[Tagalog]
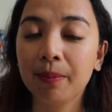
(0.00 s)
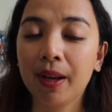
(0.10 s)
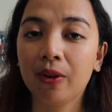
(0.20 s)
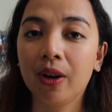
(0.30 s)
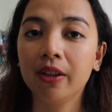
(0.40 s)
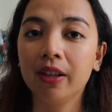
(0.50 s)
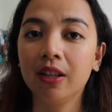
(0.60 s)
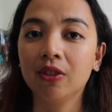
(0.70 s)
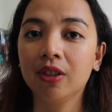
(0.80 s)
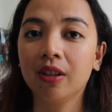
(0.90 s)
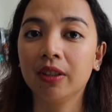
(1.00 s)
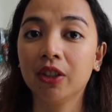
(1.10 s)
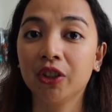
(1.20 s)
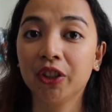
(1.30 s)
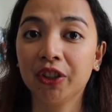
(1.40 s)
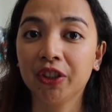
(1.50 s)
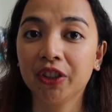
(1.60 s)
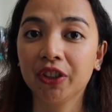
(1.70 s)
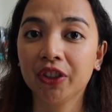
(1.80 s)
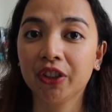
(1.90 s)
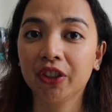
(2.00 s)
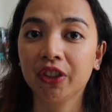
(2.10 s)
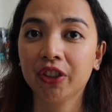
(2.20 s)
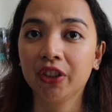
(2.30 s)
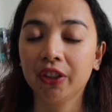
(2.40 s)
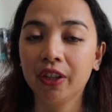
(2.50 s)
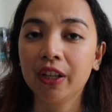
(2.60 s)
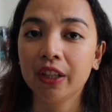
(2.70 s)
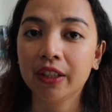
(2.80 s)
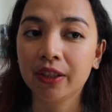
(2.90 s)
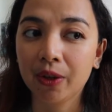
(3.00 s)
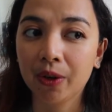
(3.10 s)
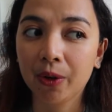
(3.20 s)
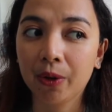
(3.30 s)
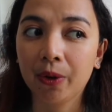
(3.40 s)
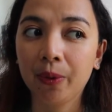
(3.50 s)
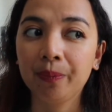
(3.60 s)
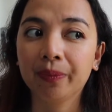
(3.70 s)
Pero ano na yun siya, return. So,